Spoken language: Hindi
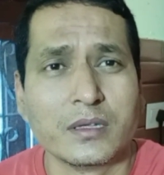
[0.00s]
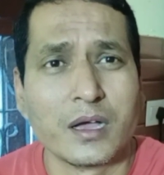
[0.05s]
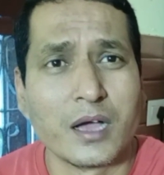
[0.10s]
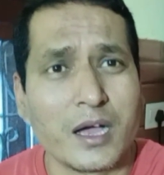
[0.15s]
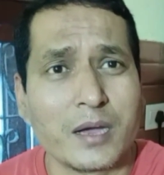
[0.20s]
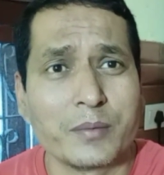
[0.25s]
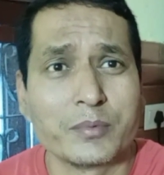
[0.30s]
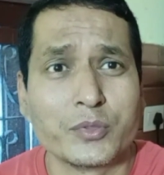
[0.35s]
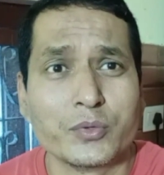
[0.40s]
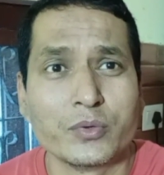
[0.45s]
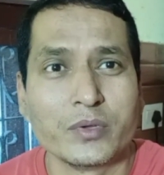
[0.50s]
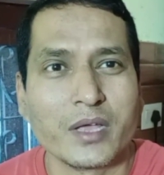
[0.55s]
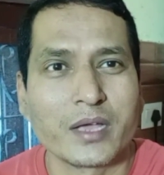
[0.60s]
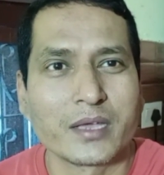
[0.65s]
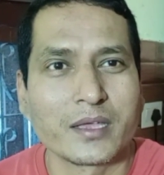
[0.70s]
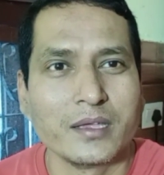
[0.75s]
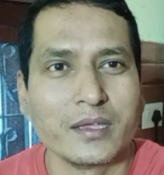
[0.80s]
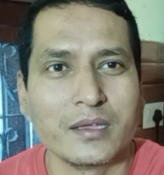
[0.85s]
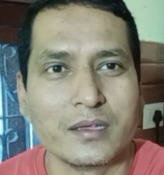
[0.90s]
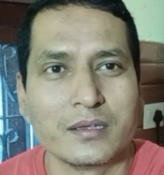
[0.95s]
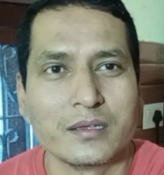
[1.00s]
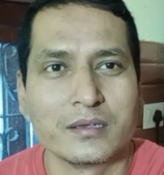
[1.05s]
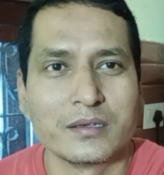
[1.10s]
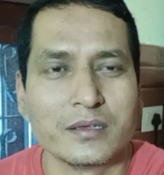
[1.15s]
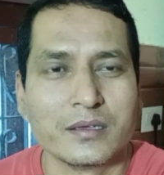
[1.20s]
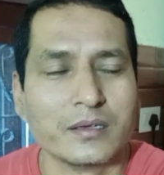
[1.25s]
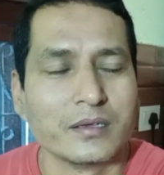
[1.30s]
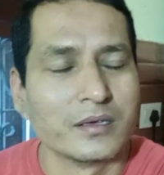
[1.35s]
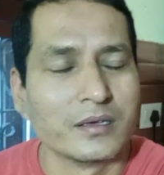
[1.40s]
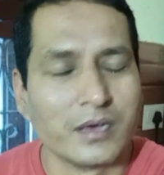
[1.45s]
आप दुनिया की
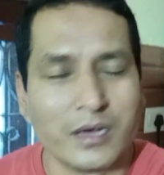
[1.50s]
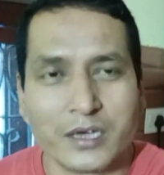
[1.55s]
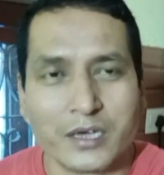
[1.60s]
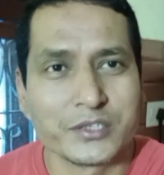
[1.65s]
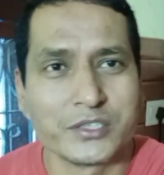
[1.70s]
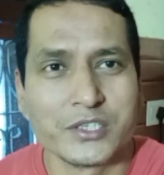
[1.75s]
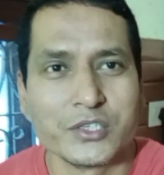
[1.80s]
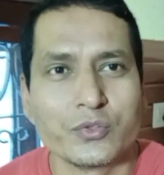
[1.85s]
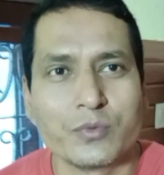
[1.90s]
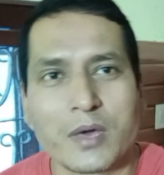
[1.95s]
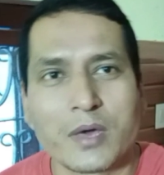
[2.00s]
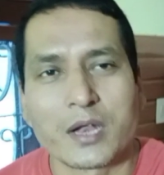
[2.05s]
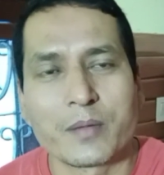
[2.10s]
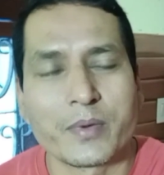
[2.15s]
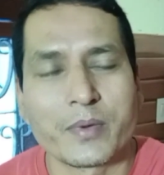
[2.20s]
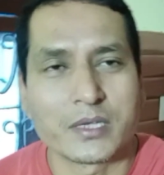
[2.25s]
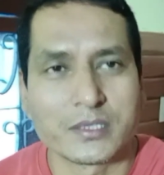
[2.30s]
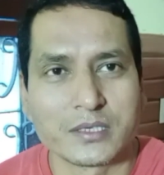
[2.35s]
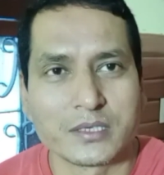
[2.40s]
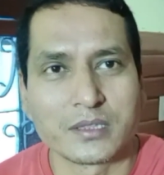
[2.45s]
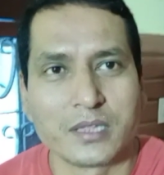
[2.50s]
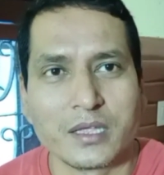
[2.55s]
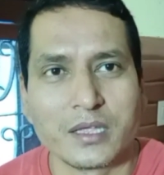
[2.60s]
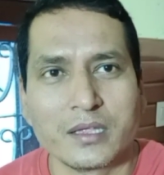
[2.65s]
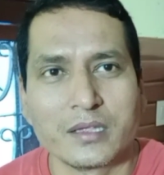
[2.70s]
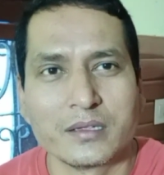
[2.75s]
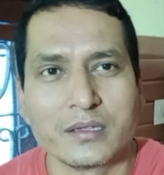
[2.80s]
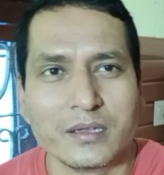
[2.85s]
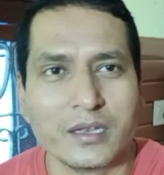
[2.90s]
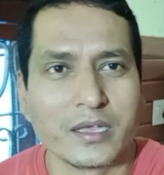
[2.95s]
हर चीज़ दोबारा पा सकते
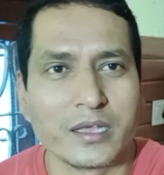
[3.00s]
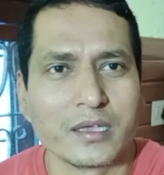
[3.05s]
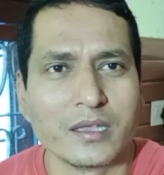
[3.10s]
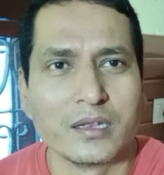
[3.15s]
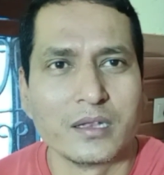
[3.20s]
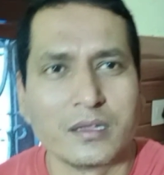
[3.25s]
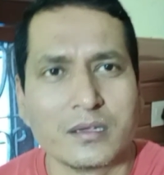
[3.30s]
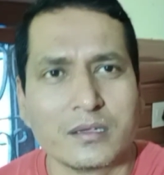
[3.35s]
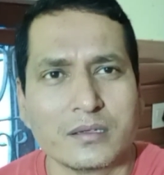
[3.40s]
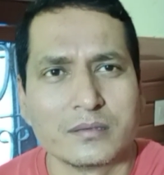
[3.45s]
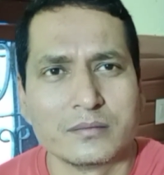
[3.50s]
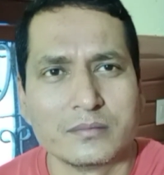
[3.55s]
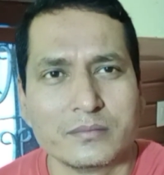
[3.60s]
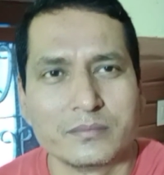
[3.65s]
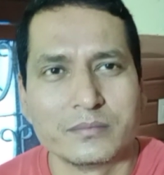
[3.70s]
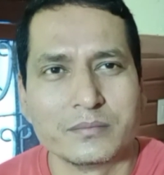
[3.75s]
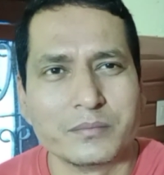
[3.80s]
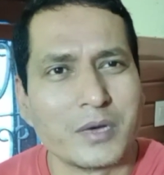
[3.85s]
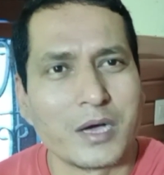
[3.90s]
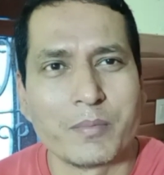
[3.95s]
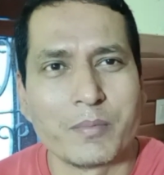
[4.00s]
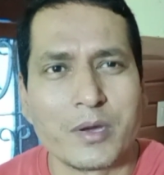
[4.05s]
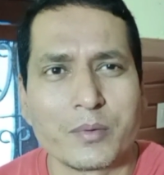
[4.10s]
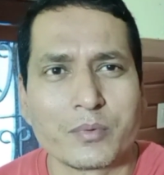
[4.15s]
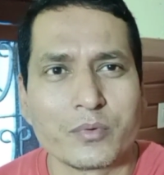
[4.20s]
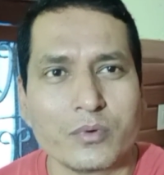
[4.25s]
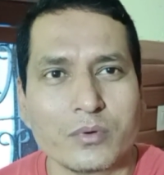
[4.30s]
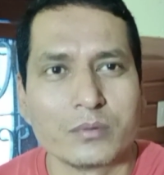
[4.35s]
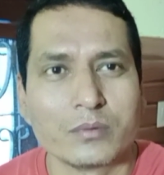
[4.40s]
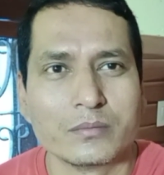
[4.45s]
हैं लेकिन माँ बाप
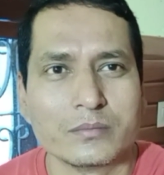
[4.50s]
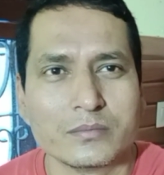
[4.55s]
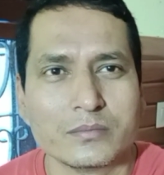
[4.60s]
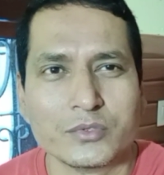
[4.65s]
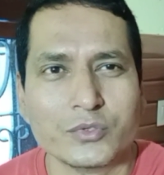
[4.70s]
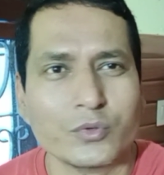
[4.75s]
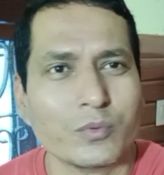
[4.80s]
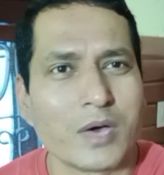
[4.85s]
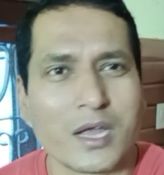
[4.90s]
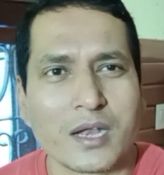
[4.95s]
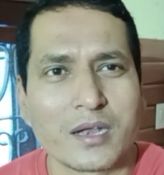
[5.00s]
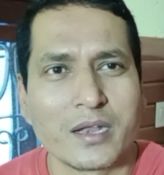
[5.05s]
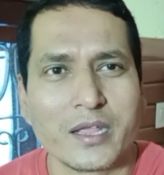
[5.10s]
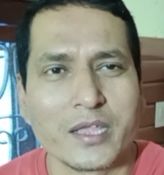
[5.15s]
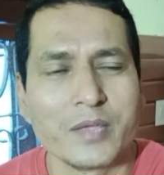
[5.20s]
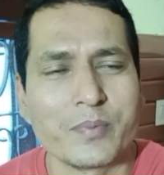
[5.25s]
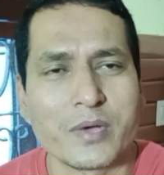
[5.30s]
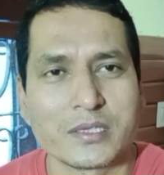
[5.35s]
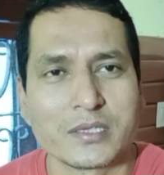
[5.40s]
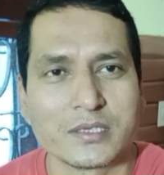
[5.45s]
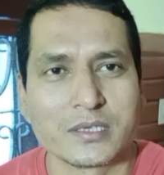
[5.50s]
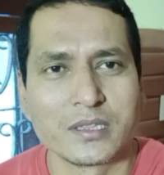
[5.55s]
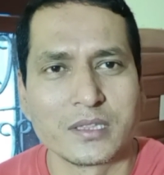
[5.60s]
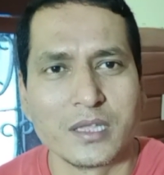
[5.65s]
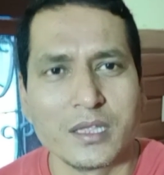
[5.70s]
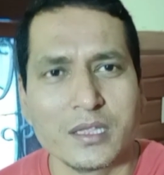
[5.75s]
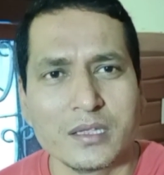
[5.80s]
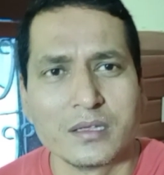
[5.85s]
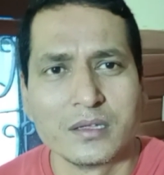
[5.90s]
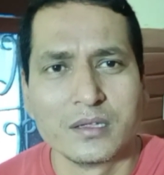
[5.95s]
को दोबारा नहीं पा
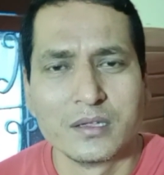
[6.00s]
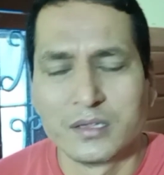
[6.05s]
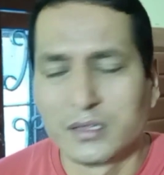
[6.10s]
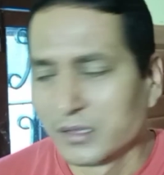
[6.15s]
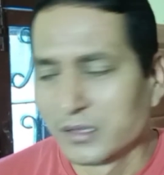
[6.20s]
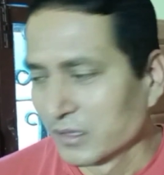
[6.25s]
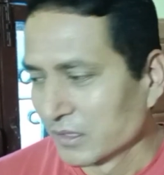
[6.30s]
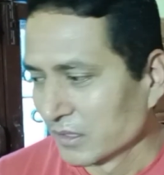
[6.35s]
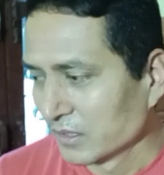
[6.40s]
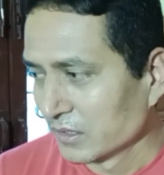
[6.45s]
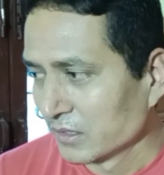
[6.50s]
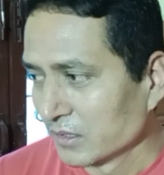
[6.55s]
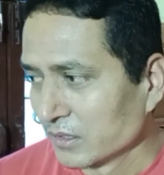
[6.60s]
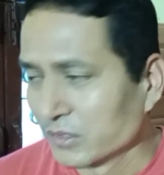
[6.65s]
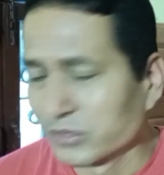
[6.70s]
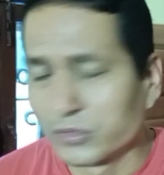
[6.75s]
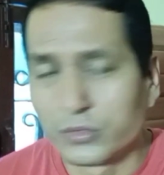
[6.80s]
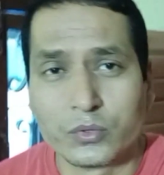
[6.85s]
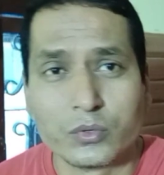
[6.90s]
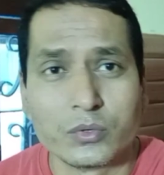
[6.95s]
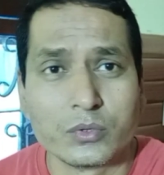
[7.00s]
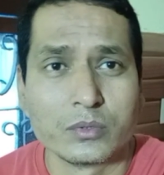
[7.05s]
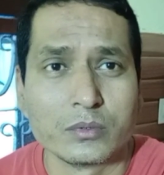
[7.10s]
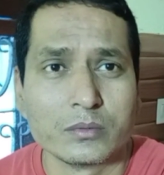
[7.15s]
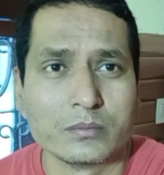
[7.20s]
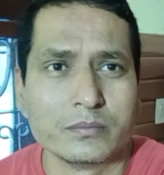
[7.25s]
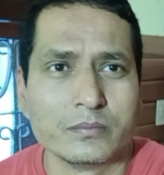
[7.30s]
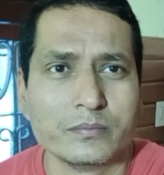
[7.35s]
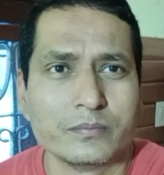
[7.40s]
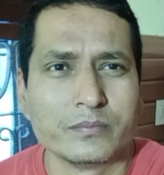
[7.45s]
सकते तो
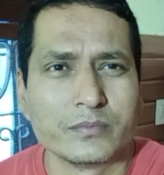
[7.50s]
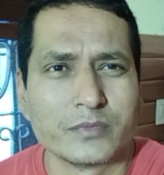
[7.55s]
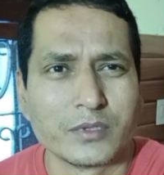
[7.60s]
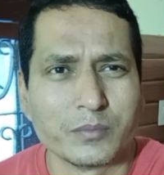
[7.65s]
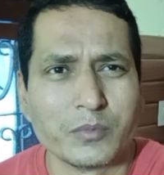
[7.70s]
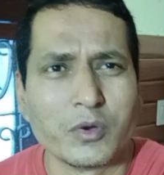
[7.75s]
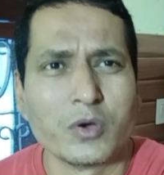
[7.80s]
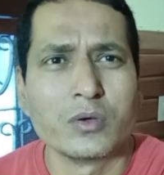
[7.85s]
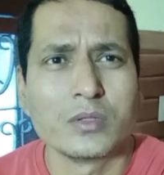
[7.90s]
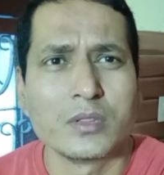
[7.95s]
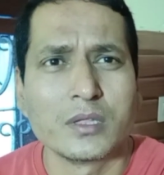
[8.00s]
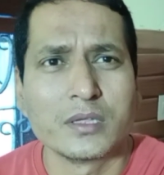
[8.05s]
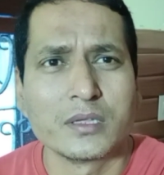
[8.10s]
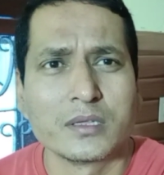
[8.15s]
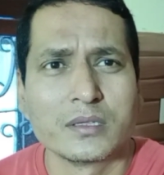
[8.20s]
बहुत